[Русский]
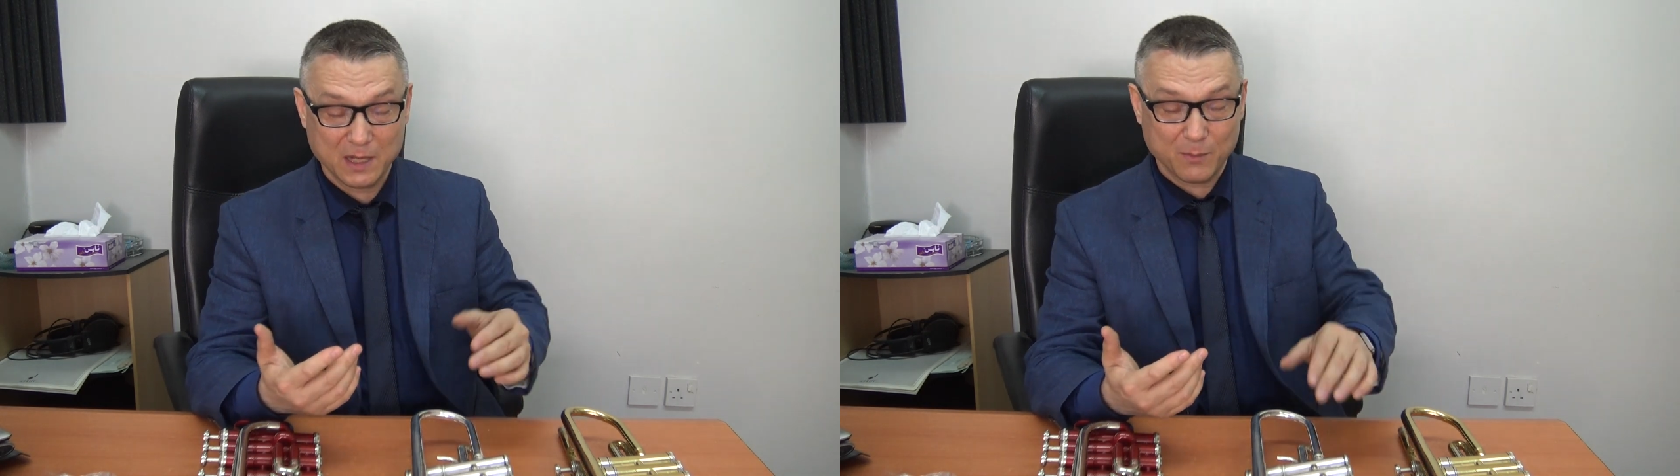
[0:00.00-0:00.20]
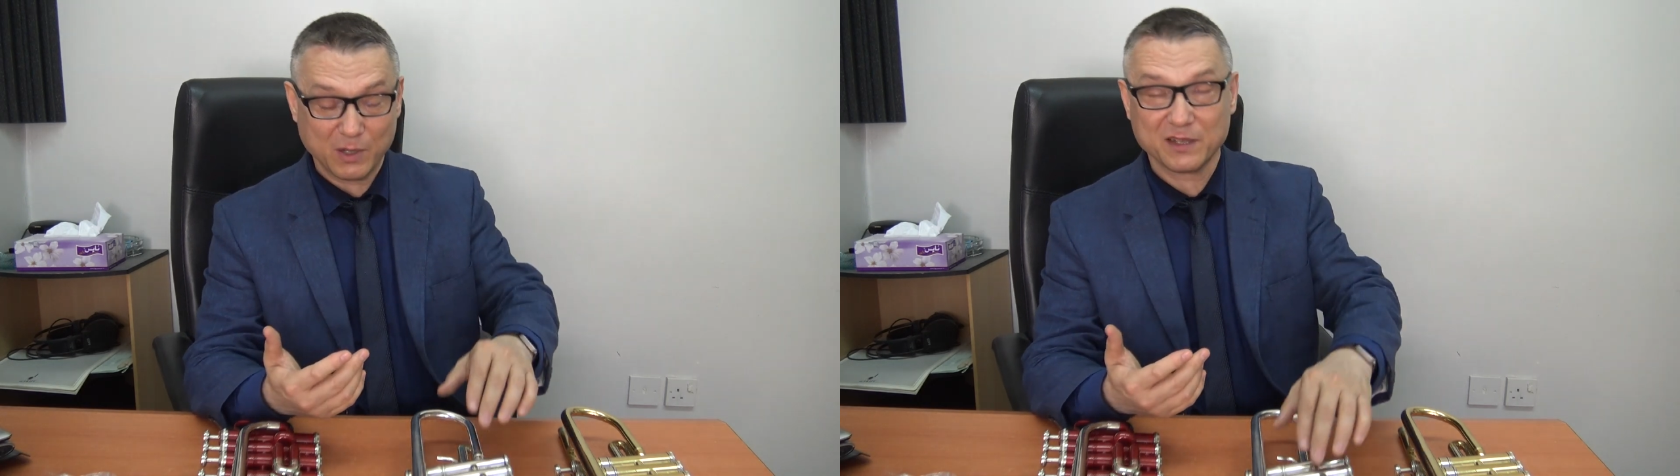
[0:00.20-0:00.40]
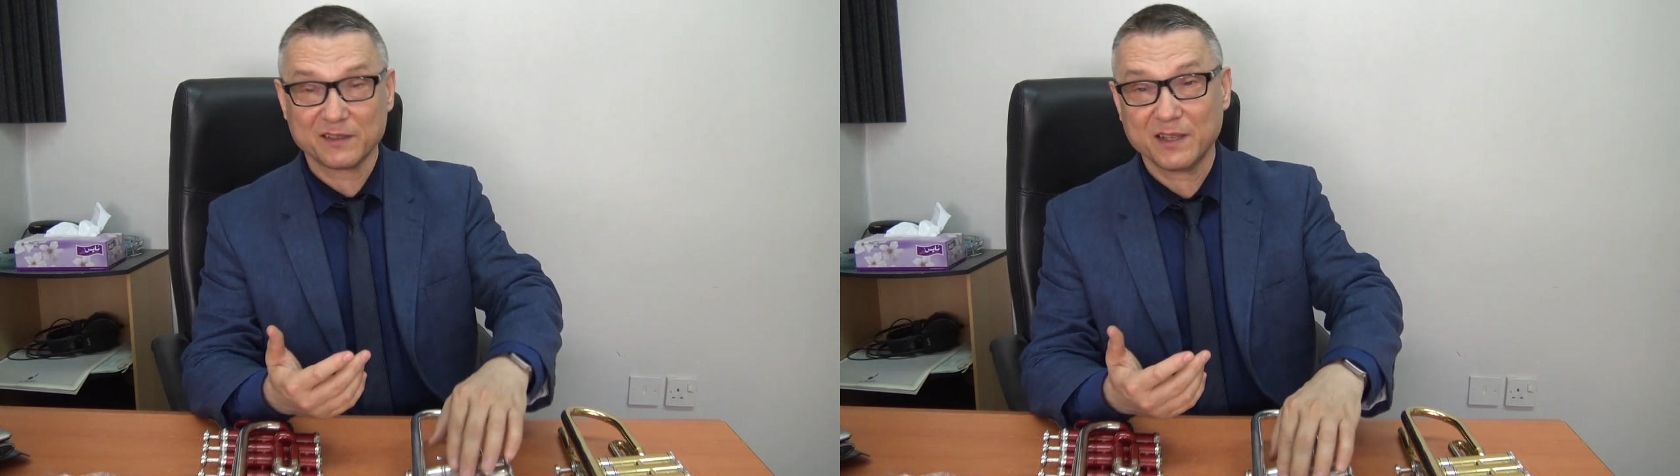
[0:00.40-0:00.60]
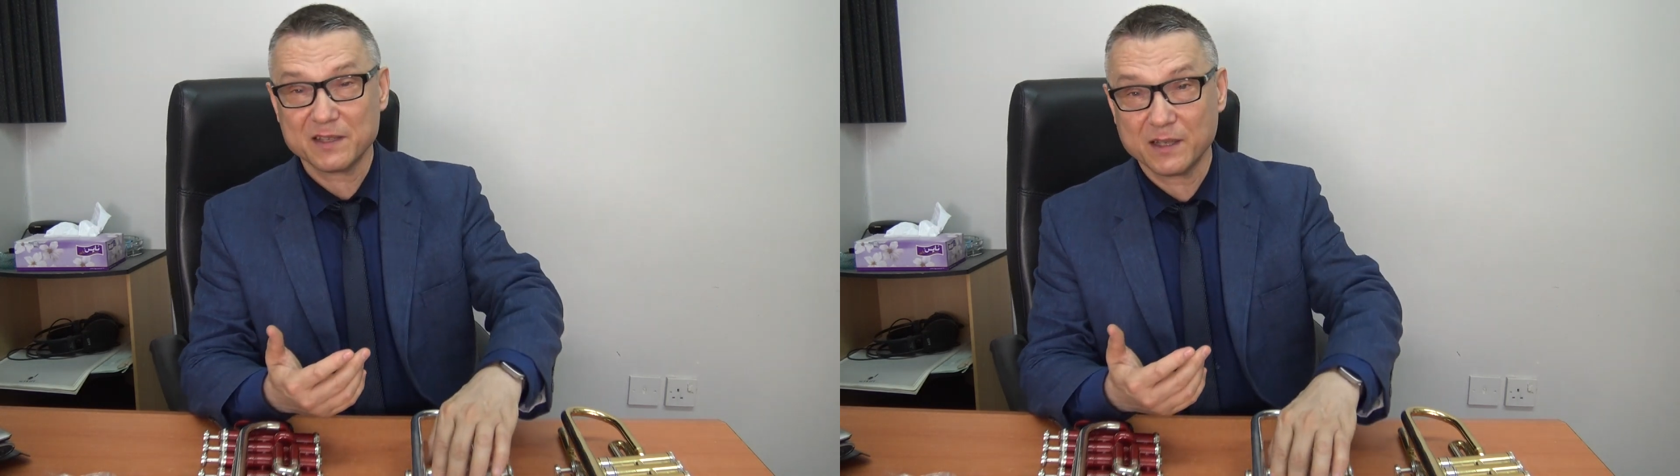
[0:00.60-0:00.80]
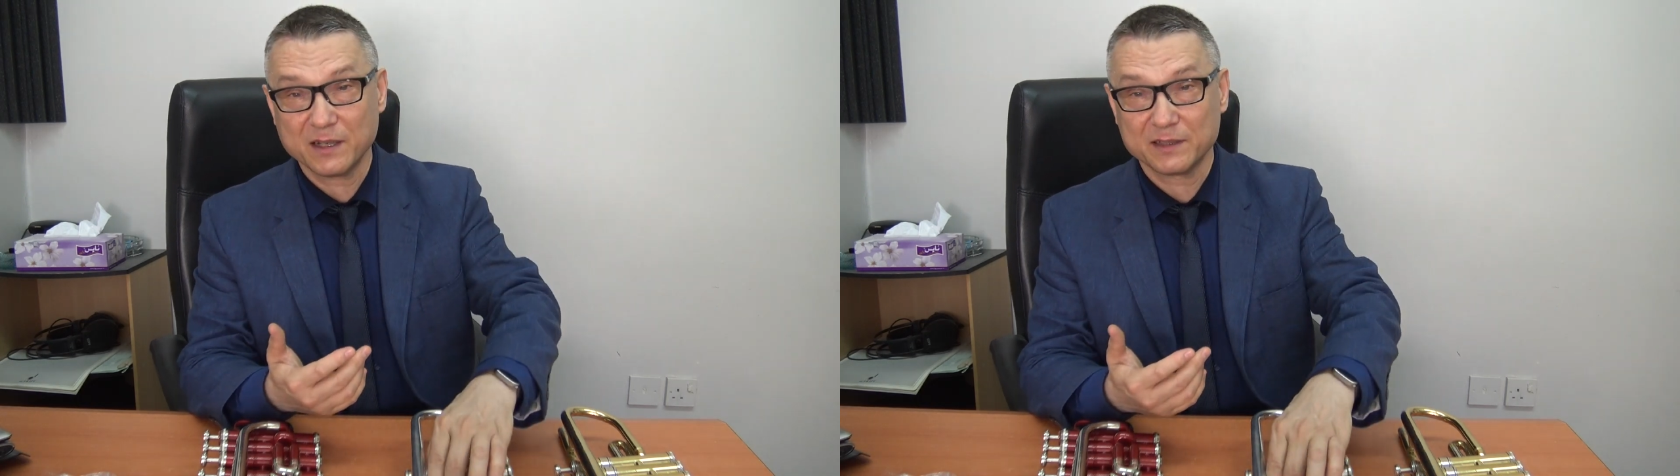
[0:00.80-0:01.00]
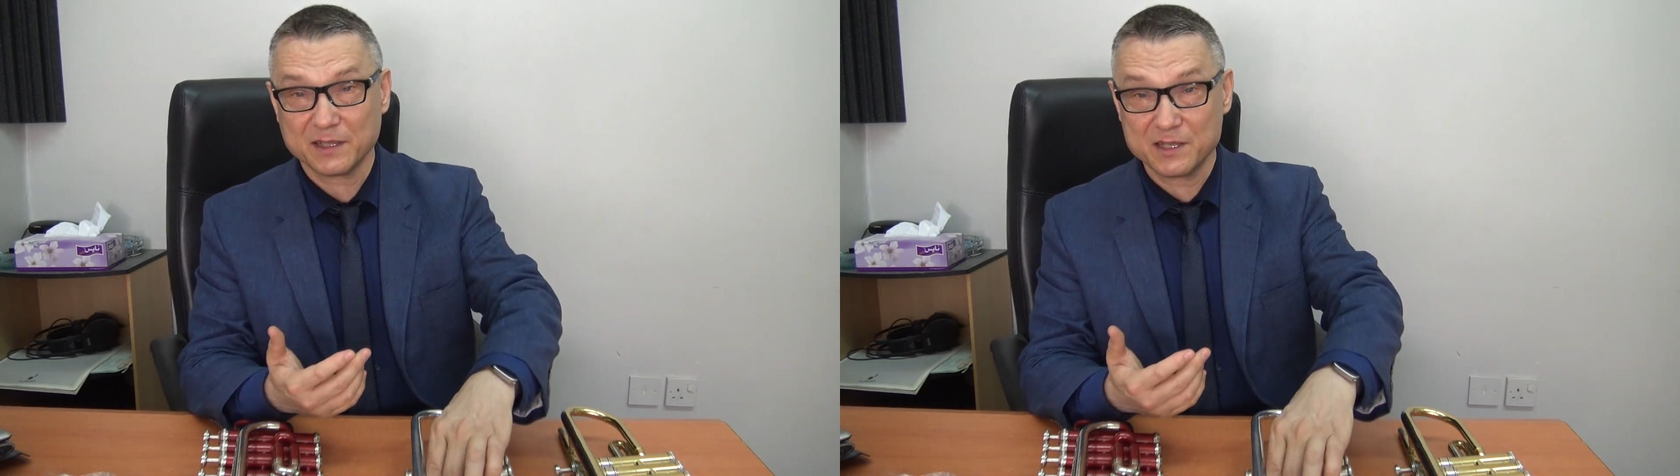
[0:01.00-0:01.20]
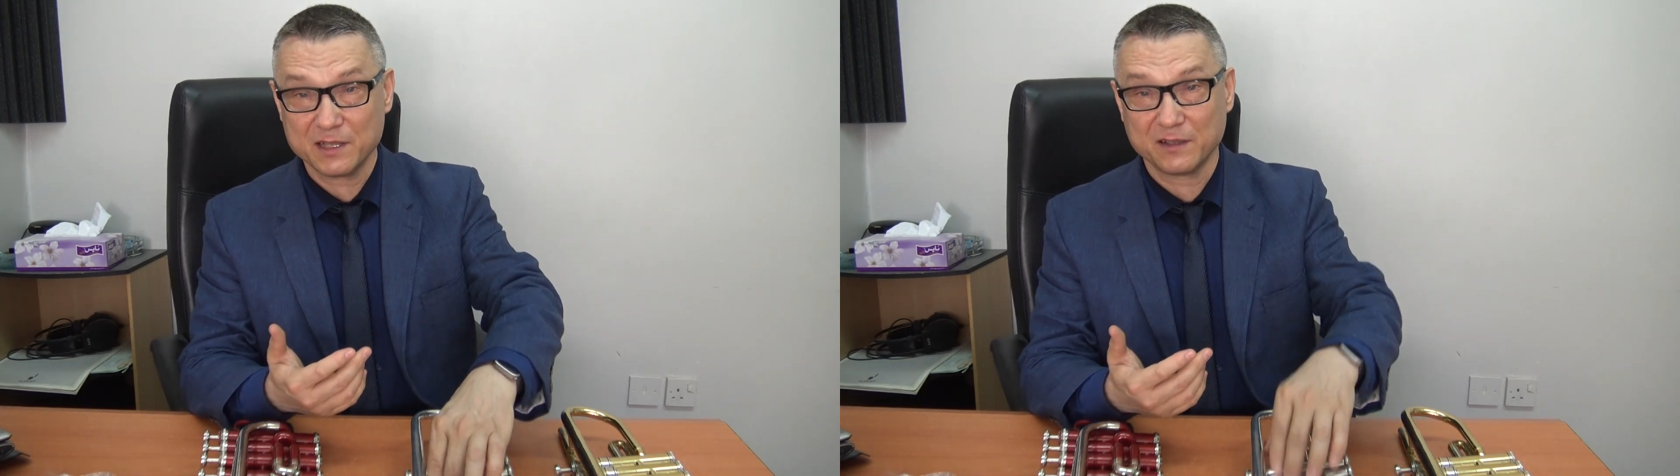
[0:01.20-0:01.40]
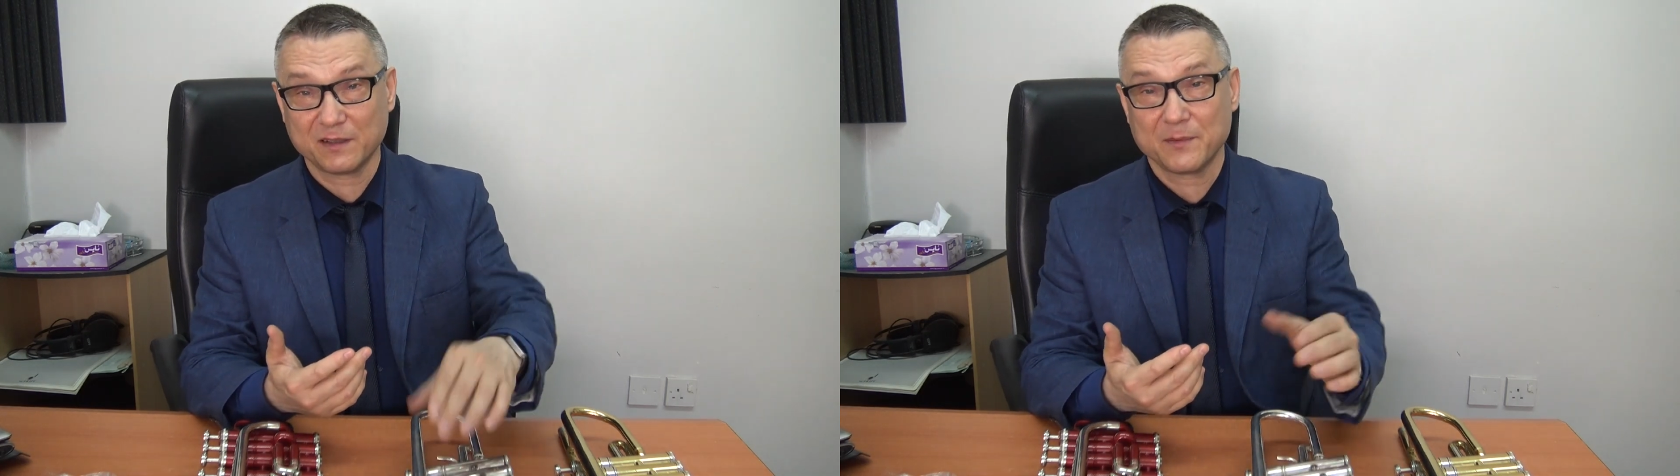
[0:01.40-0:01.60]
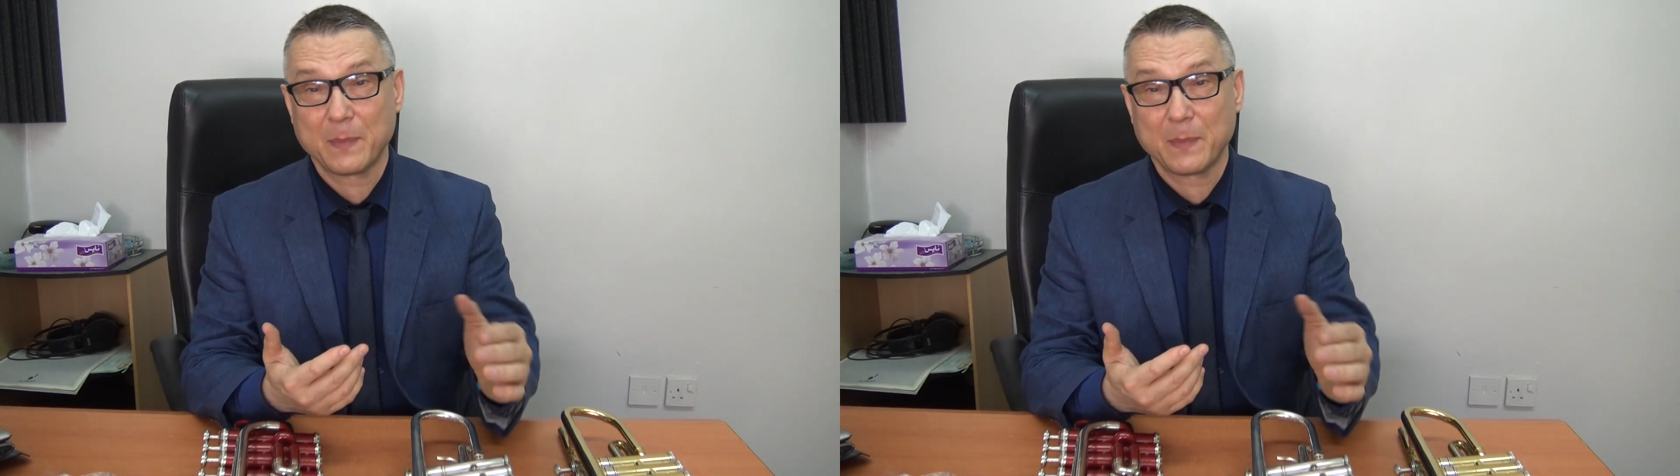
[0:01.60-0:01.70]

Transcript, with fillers: показать, как это делается.